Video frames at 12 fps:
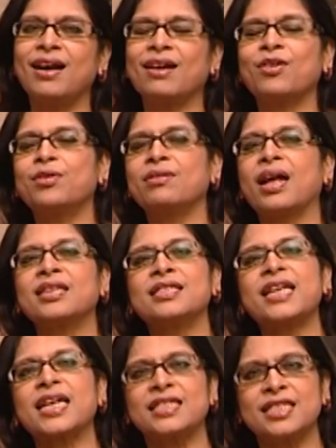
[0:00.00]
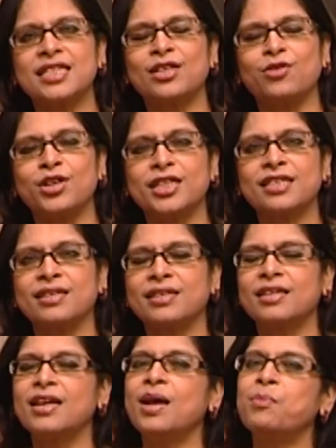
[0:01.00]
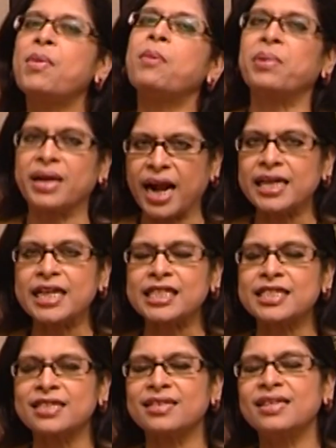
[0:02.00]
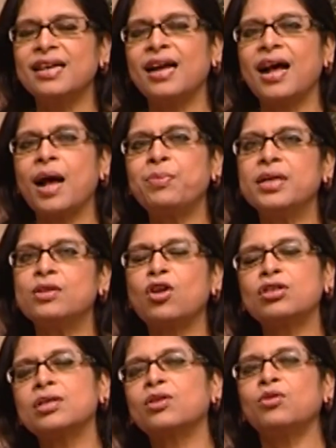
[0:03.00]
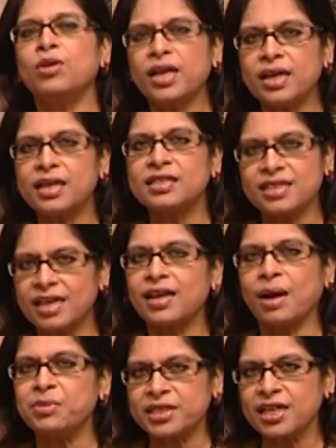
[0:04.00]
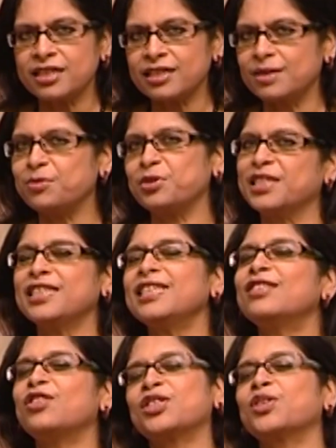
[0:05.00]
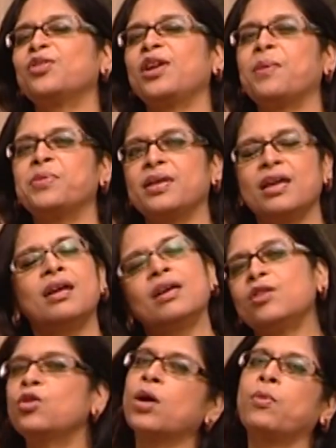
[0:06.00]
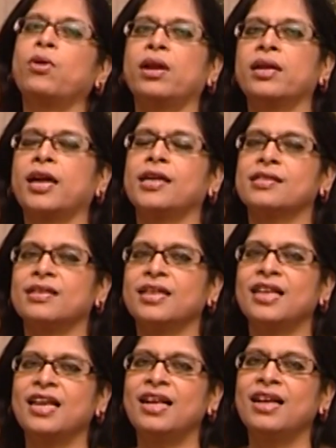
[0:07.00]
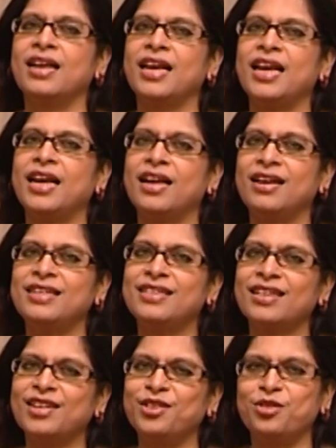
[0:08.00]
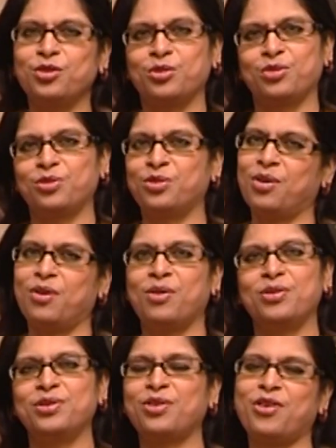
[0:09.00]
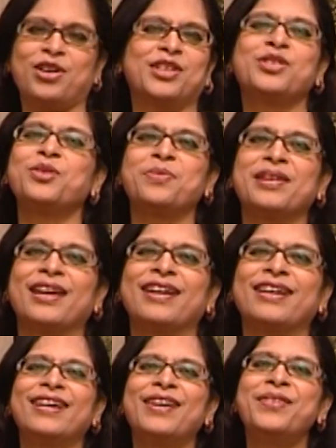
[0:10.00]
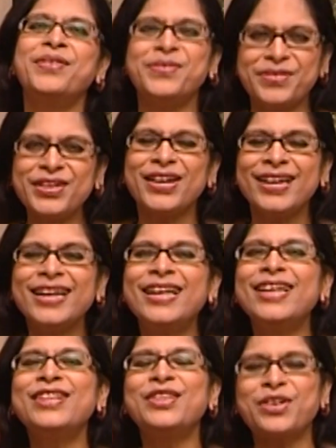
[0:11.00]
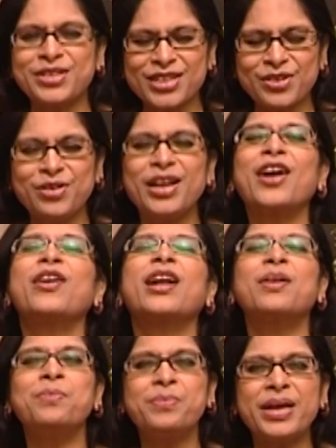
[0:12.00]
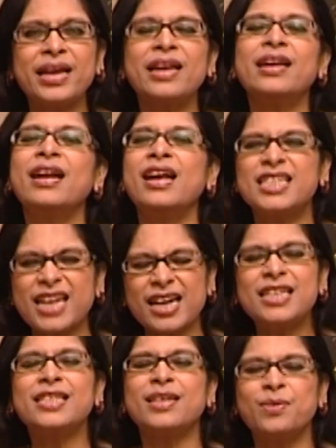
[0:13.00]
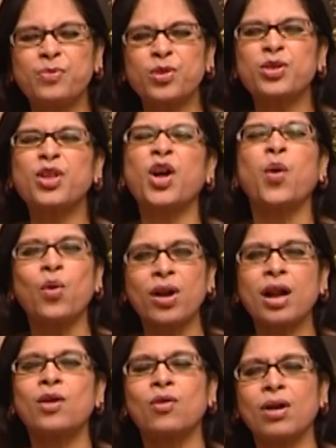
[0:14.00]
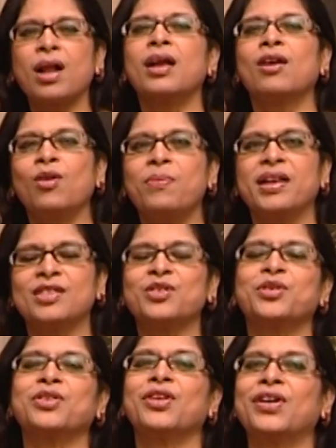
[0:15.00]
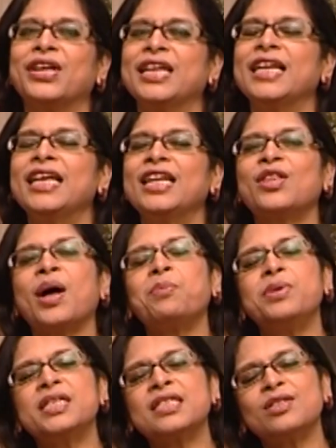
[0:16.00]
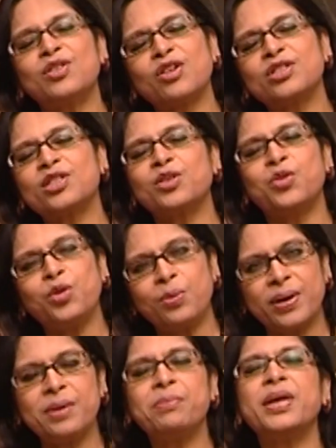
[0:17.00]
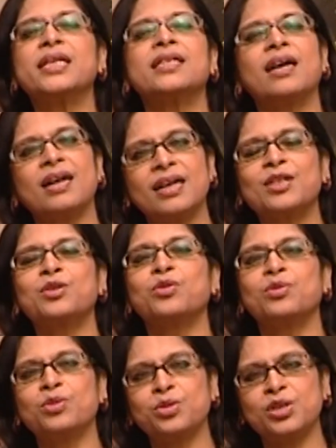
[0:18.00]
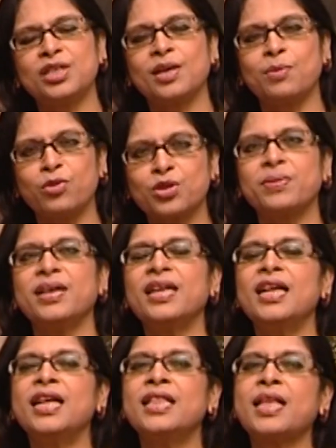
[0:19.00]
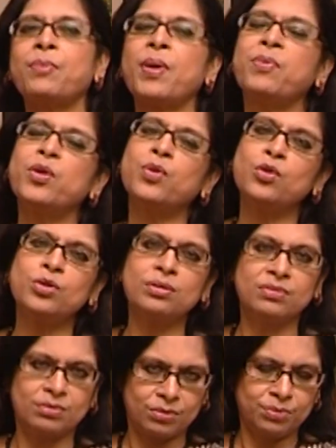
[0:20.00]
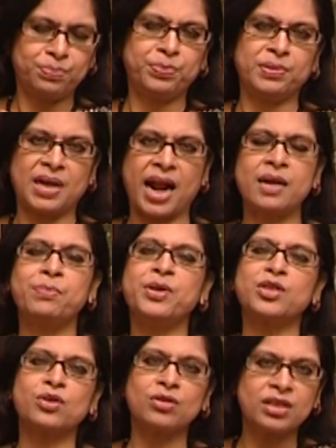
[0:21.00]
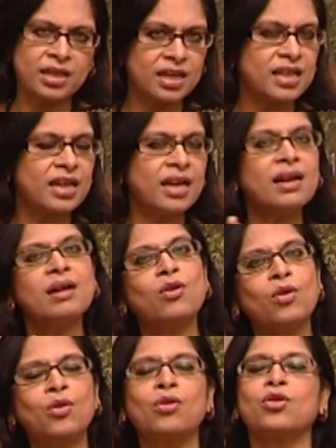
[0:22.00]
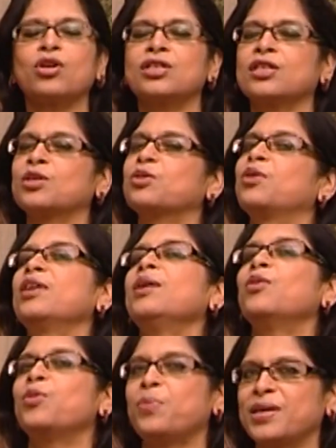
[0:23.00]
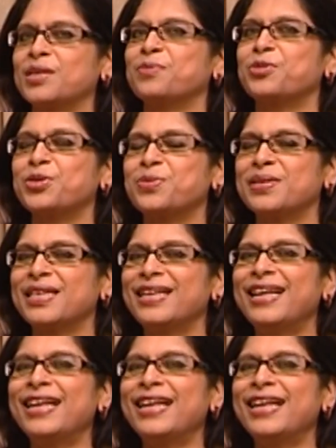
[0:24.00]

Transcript: এখন একটা ট্যাক্সি ঠিক করেছেন বা আপনার গাড়ি আছে আপনি দরজা খুলে ছেলে আমি ছেলেটাকে বলছি দরজা খুলে আপনি ঢুকে পড়লেন গাড়িতে এটা কিন্তু করা চলবে না আমার মনে হয় দরজা খুলে কারণ একটা মেয়ের শাড়ি টাড়ি পরতে হয় ওড়না টোড়না এগুলো ম্যানেজ করতে হয় তা আপনি দরজাটা খুলবেন মেয়েটা একটু গুছিয়ে বসবে তারপর আপনি উল গাড়ির পিছন দিয়ে গিয়ে অন্য দরজাটা খুলে ওর পাশে বসবেন